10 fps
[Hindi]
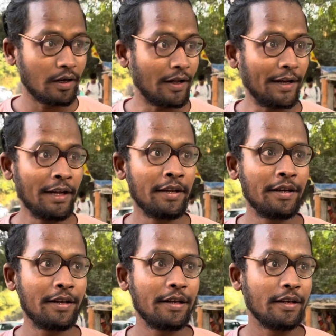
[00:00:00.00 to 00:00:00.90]
अरे
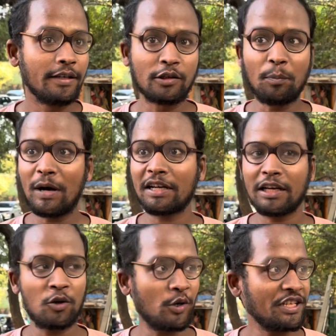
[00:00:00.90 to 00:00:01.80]
ये तो पार्क का
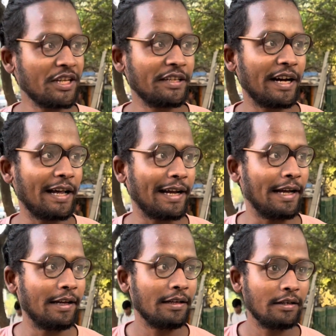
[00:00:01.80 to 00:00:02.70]
लोकेशन दिखा रहा है